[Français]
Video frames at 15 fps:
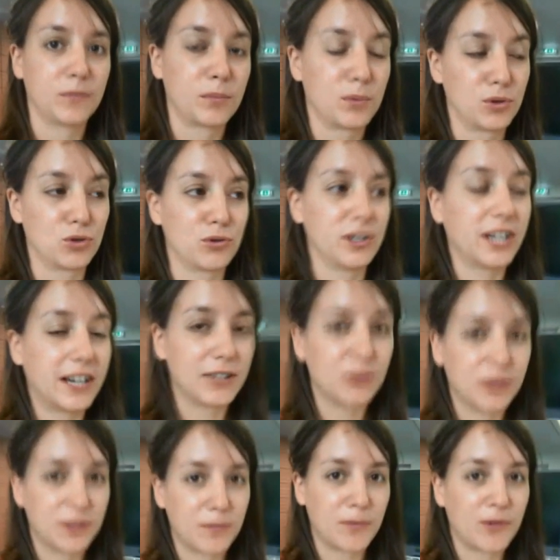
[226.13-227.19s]
on peut jouer
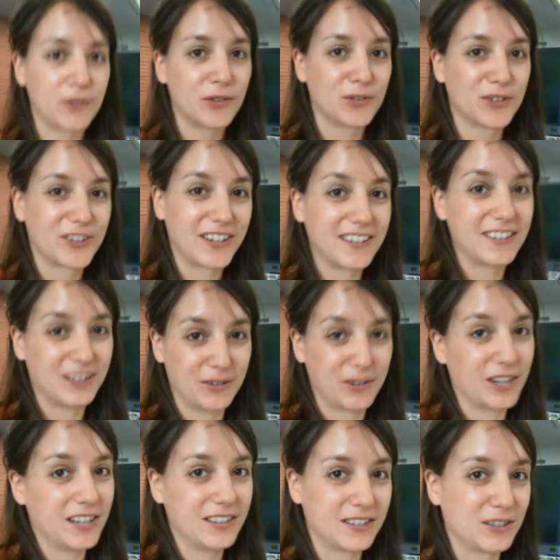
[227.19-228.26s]
gratuitement. Hein. Donc ça, c'est
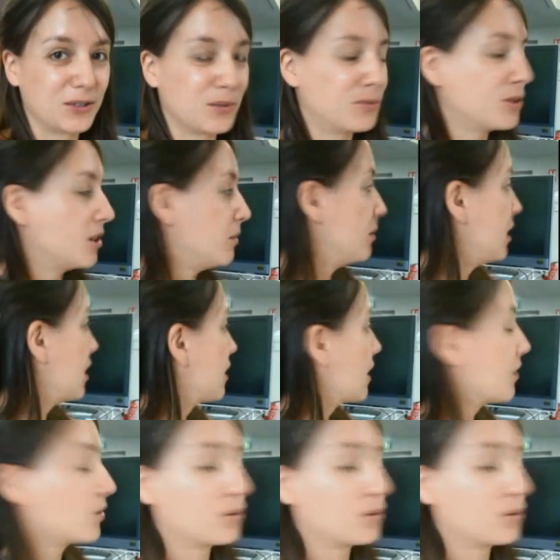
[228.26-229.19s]
voilà exactement comme à la gare,